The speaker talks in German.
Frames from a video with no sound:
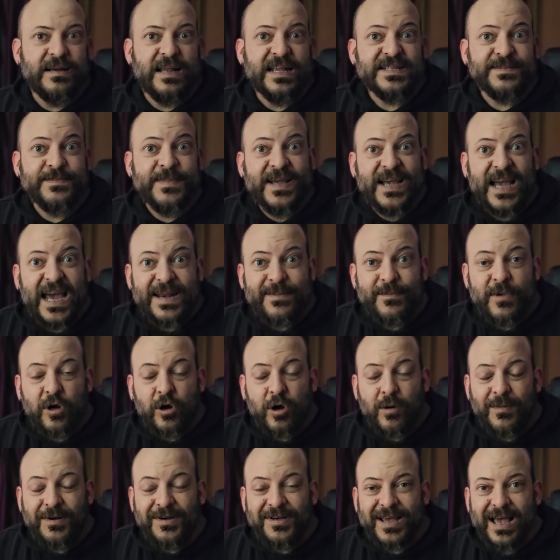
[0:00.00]
lasst mir gerne mal
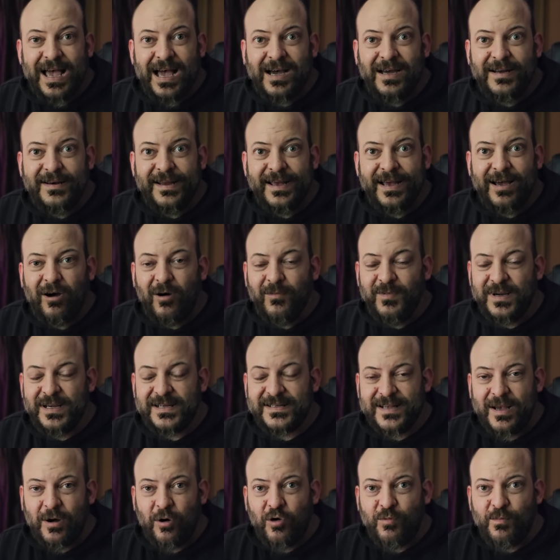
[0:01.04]
Kommentare da, ob ihr
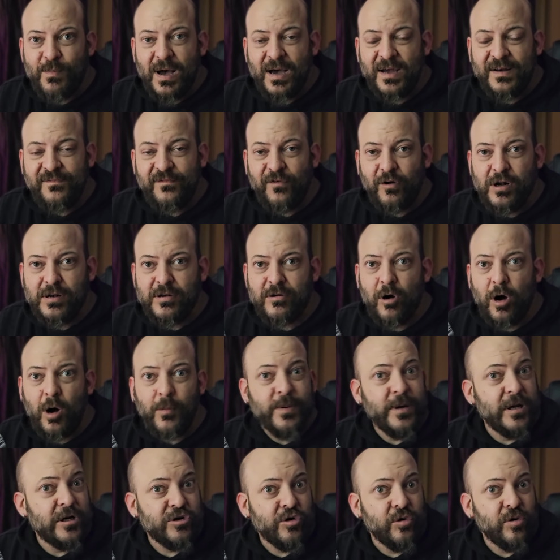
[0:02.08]
das auch machen wollt,
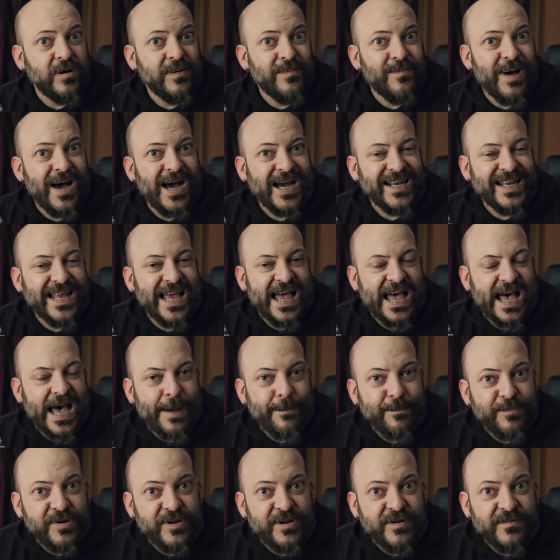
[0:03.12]
ob ihr schon gemacht
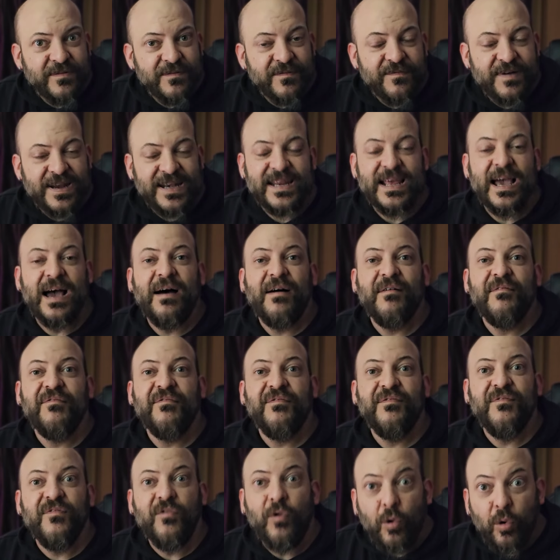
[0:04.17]
habt, wenn ja,
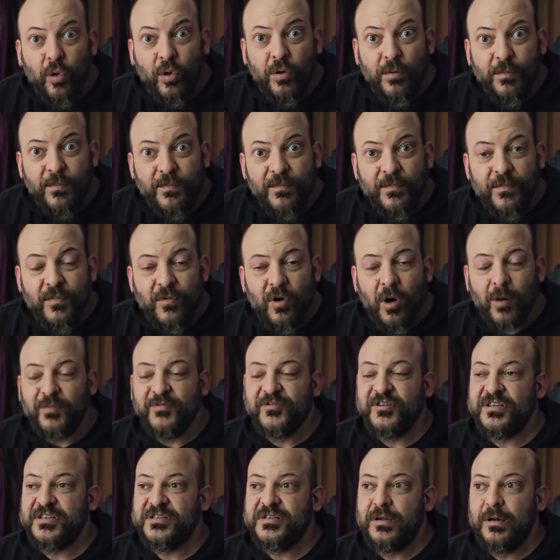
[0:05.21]
wo, ob
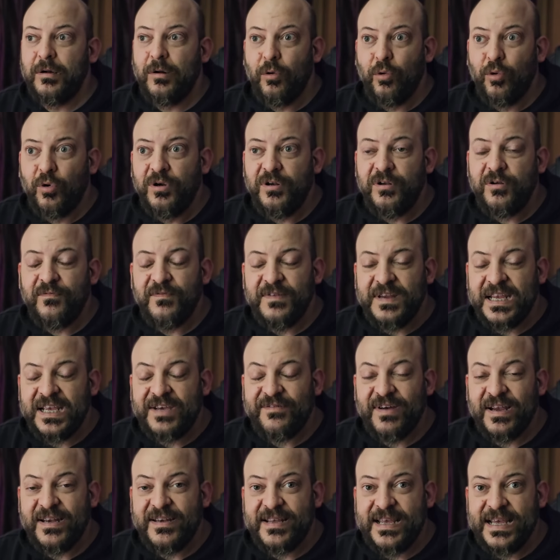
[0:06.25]
es sich lohnt, wie die
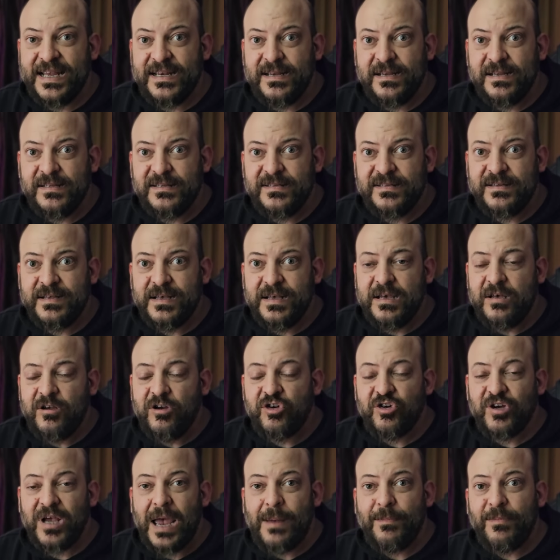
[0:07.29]
Qualität ist.
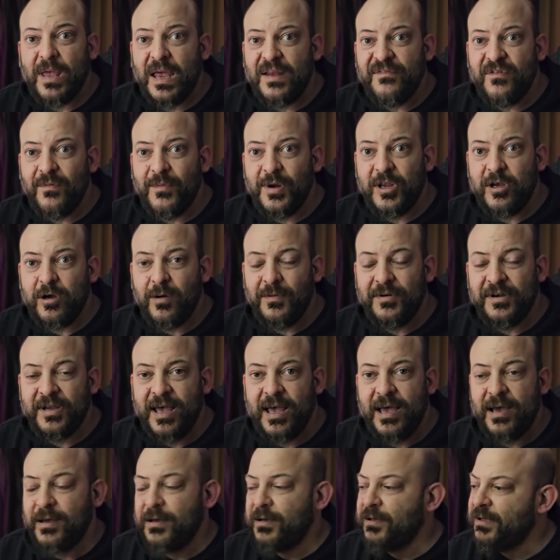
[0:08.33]
Schreibt einfach mal in die
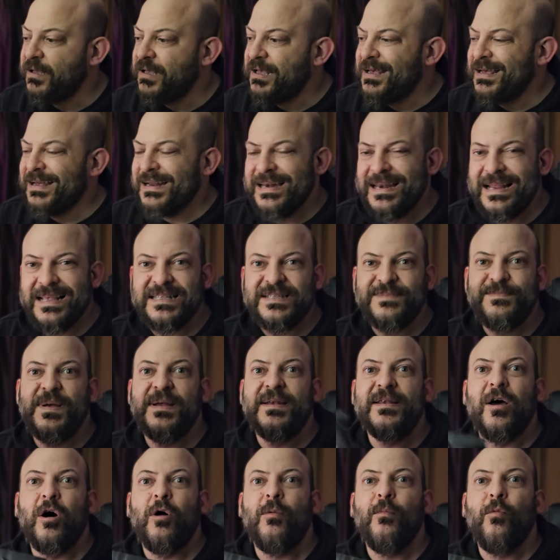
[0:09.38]
Kommentare, lasst mir
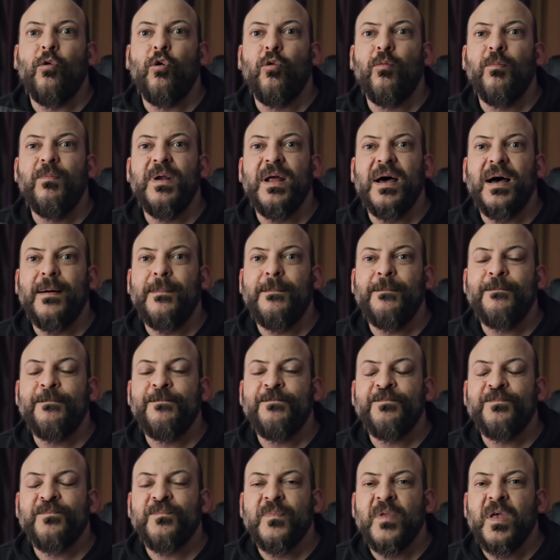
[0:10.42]
einen Daumen oben da
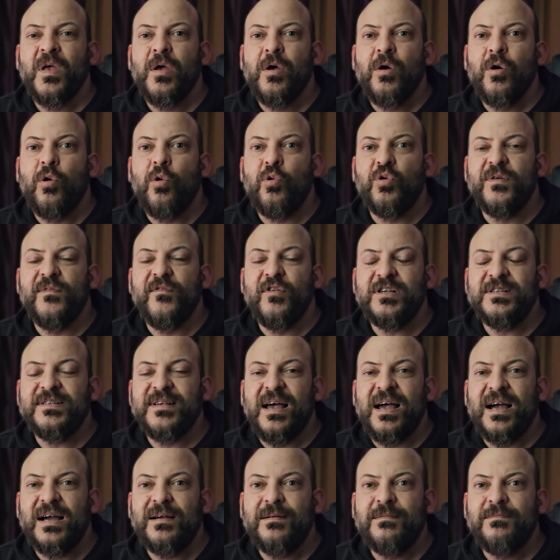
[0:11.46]
und dann würde ich
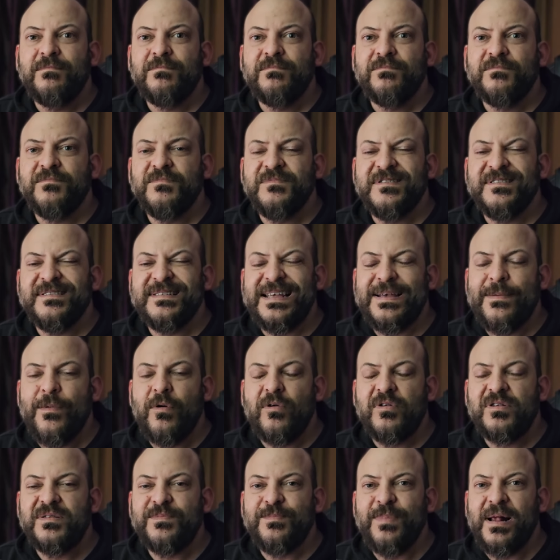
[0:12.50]
sagen, sehen wir
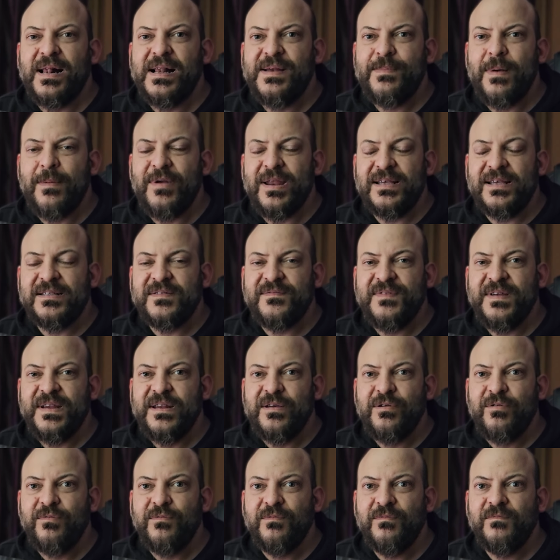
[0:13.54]
uns bald beim nächsten
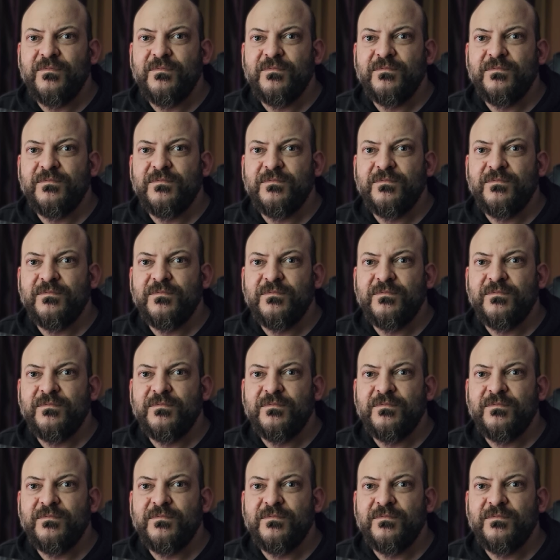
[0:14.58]
Video.